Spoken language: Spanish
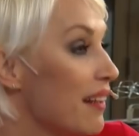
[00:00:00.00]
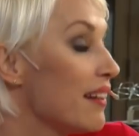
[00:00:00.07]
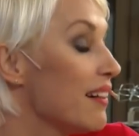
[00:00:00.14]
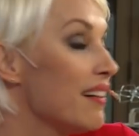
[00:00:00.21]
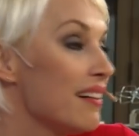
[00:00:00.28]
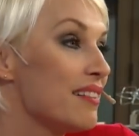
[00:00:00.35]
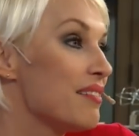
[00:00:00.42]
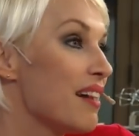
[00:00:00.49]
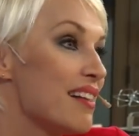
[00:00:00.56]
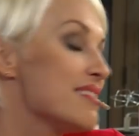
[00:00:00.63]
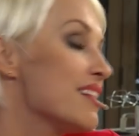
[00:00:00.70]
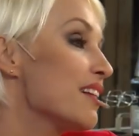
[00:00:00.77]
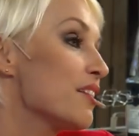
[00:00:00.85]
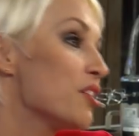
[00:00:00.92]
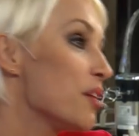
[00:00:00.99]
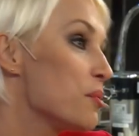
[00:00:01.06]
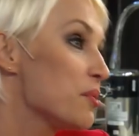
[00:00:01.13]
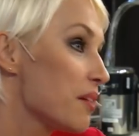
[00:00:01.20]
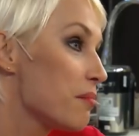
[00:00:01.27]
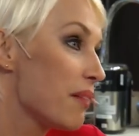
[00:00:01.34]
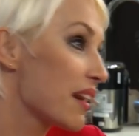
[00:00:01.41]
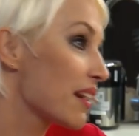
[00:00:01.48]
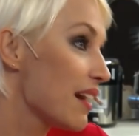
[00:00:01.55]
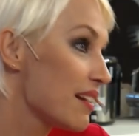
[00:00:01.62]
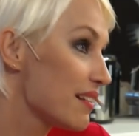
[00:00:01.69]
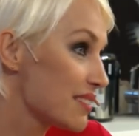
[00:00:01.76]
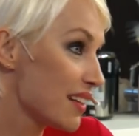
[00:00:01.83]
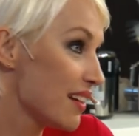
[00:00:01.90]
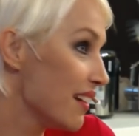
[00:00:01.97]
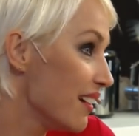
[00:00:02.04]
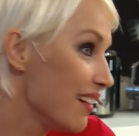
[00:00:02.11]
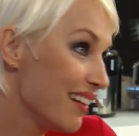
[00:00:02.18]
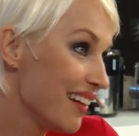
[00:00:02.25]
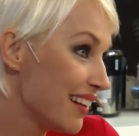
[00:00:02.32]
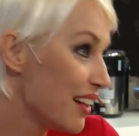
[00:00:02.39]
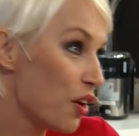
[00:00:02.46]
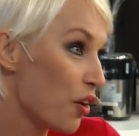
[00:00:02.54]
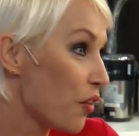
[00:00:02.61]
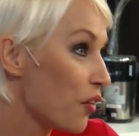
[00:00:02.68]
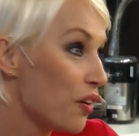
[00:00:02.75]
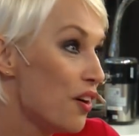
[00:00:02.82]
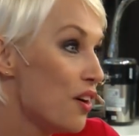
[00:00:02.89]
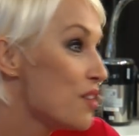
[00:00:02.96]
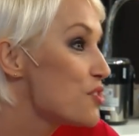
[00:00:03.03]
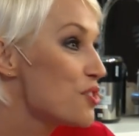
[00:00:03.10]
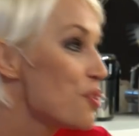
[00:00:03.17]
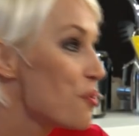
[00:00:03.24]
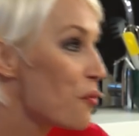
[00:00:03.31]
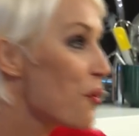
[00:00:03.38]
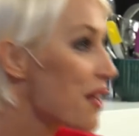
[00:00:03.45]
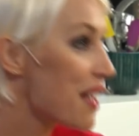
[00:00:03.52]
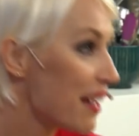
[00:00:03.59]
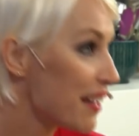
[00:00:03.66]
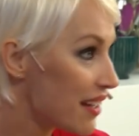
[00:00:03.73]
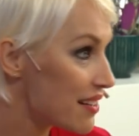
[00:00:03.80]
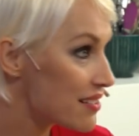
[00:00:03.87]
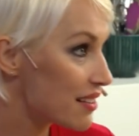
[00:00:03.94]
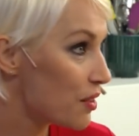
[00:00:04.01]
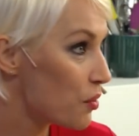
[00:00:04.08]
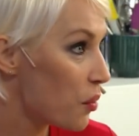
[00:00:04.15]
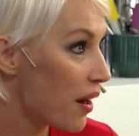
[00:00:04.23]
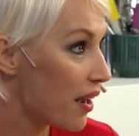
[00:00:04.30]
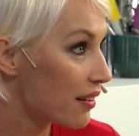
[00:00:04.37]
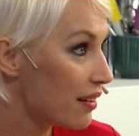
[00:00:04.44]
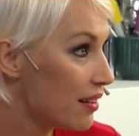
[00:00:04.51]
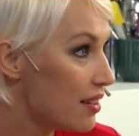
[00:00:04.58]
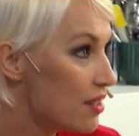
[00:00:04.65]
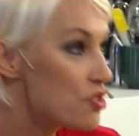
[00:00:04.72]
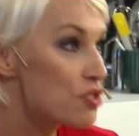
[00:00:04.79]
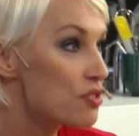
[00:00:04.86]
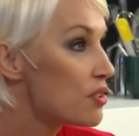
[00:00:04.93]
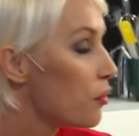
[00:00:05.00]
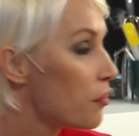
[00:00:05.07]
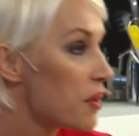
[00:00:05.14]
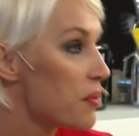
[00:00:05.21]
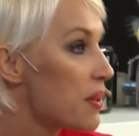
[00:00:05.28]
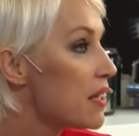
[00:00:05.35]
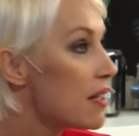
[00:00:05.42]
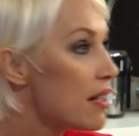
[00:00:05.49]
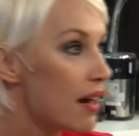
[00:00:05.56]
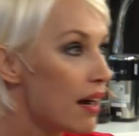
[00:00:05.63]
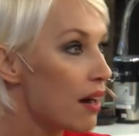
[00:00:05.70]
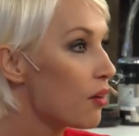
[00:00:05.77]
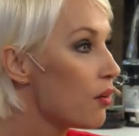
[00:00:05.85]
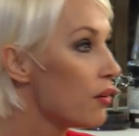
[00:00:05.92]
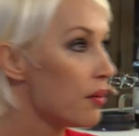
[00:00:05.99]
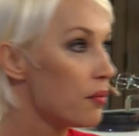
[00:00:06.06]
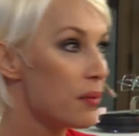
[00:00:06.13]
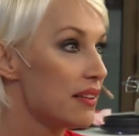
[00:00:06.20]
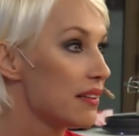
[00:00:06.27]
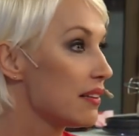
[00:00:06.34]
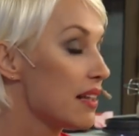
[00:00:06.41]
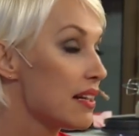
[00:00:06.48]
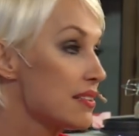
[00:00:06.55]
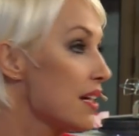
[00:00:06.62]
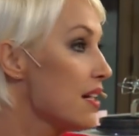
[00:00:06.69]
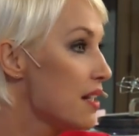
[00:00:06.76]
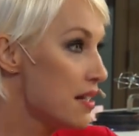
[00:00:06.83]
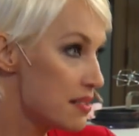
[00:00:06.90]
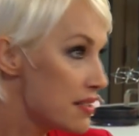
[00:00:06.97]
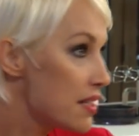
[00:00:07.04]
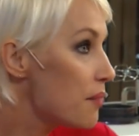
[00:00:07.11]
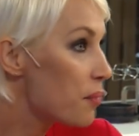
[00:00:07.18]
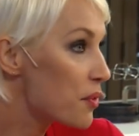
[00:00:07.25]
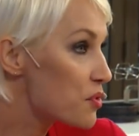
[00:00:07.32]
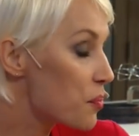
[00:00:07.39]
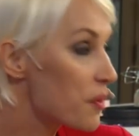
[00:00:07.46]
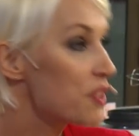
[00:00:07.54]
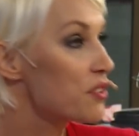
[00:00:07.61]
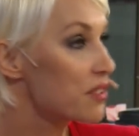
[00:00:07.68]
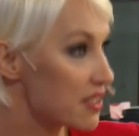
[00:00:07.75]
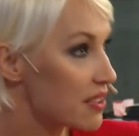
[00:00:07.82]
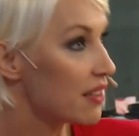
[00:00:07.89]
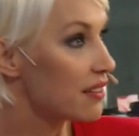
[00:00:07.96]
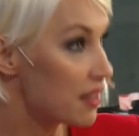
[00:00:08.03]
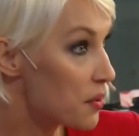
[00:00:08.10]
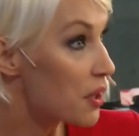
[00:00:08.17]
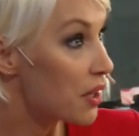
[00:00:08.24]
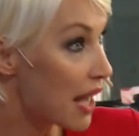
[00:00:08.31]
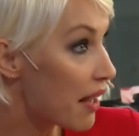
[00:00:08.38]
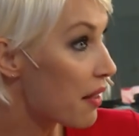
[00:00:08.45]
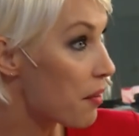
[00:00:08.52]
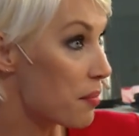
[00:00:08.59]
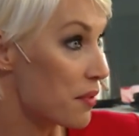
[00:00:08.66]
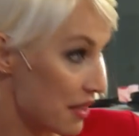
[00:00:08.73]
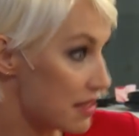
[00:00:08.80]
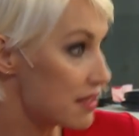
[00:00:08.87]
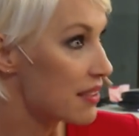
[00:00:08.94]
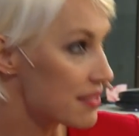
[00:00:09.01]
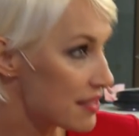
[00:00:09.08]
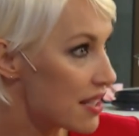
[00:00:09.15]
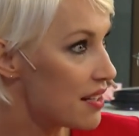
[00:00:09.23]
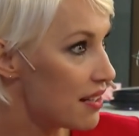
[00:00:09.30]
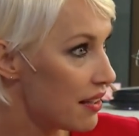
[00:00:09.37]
eh, al cerdo le gusta embarrarse mm. en el lodo. Yo no voy a ir a ese lugar. Yo sigo mi vida, hago vuelta atrás. Sí, por supuesto, te sentís violada porque es así